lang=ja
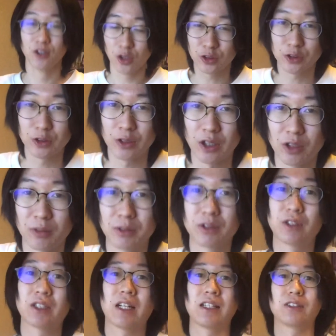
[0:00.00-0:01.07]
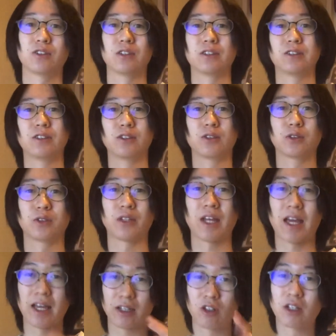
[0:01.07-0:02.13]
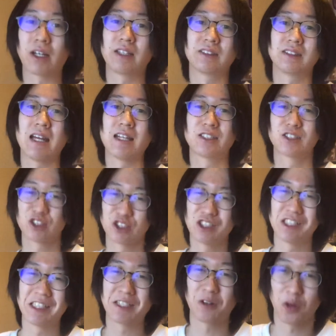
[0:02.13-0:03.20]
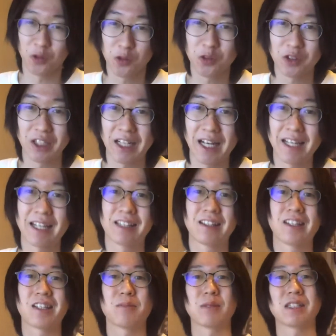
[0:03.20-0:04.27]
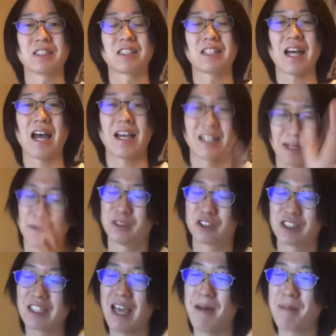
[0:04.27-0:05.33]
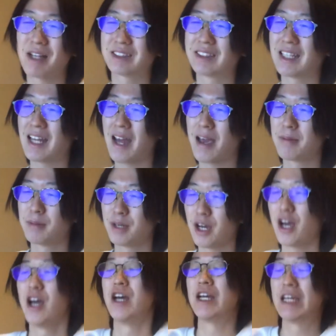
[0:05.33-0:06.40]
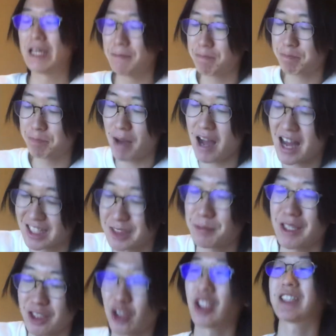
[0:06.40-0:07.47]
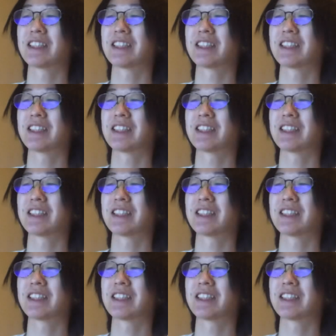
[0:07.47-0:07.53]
よく過ぎたどうもそうじゃないそうですということで、今回ですね、ついにこの時がやってきました。11水 t バースデーライブ、一般発売争奪